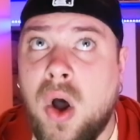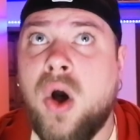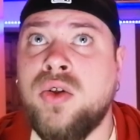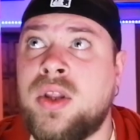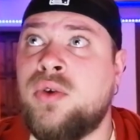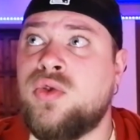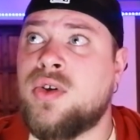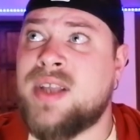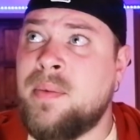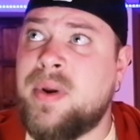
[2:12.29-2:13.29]
Ho
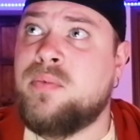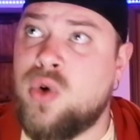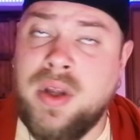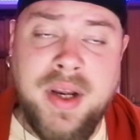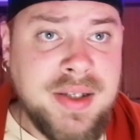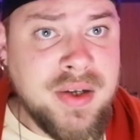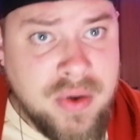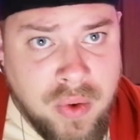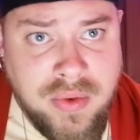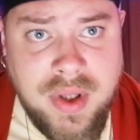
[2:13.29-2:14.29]
ottenuto sempre buoni
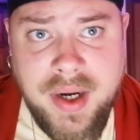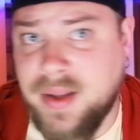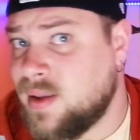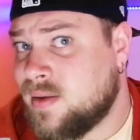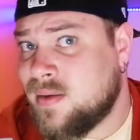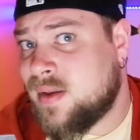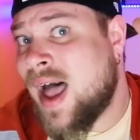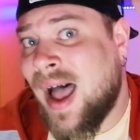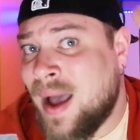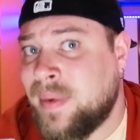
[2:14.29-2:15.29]
riscontri
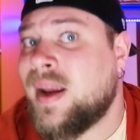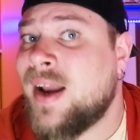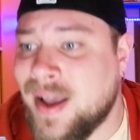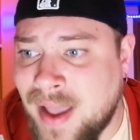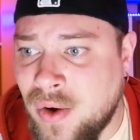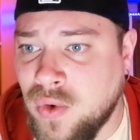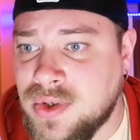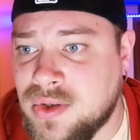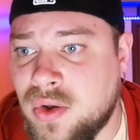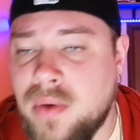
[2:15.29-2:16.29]
da aprile ad
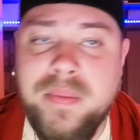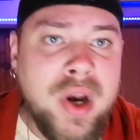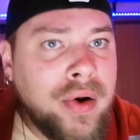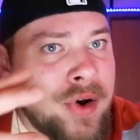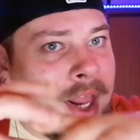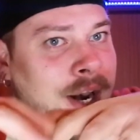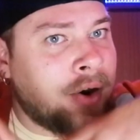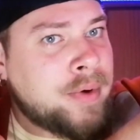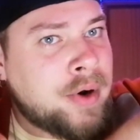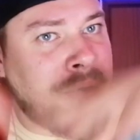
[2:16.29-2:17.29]
agosto, però non
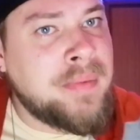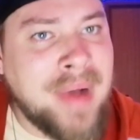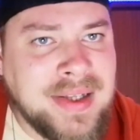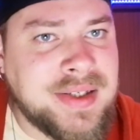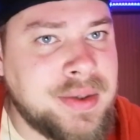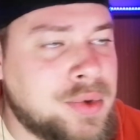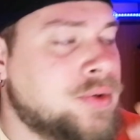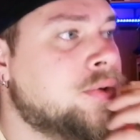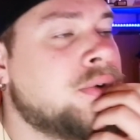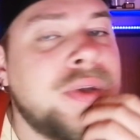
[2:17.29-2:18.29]
erano proprio il
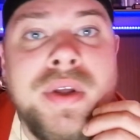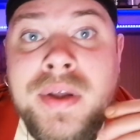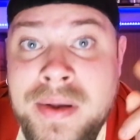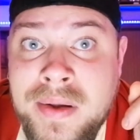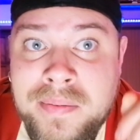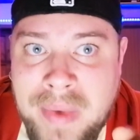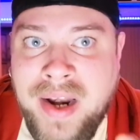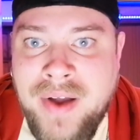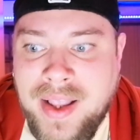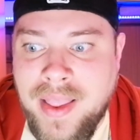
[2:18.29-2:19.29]
massimo. Ma
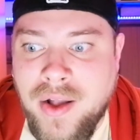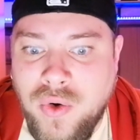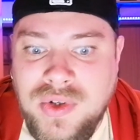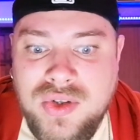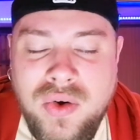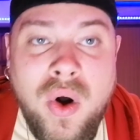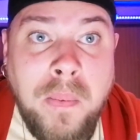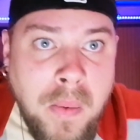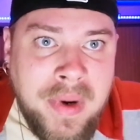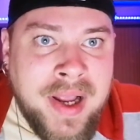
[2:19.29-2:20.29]
arrivati ad agosto ho
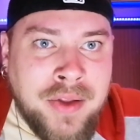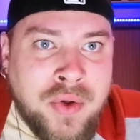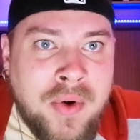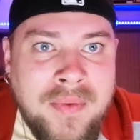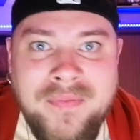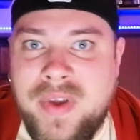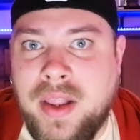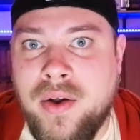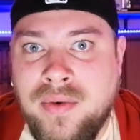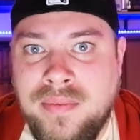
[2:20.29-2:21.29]
pubblicato un
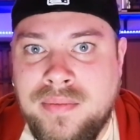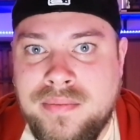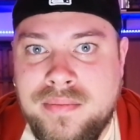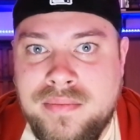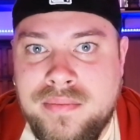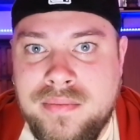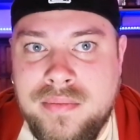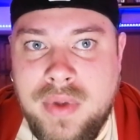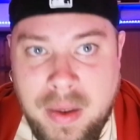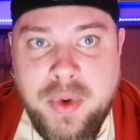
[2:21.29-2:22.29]
video,
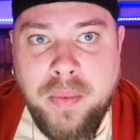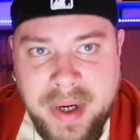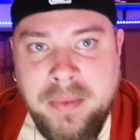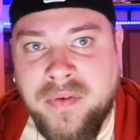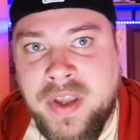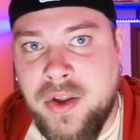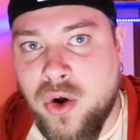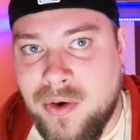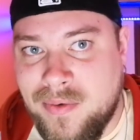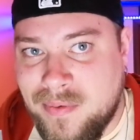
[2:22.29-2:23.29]
il mio primo
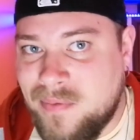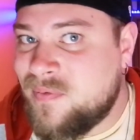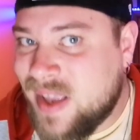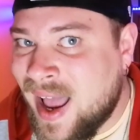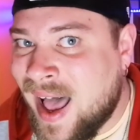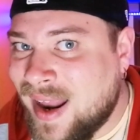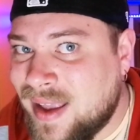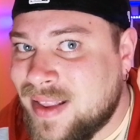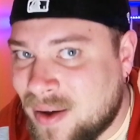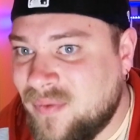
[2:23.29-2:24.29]
video
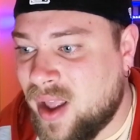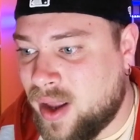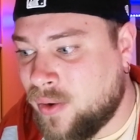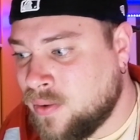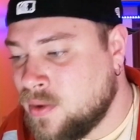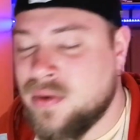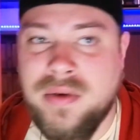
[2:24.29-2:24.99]
virale davvero.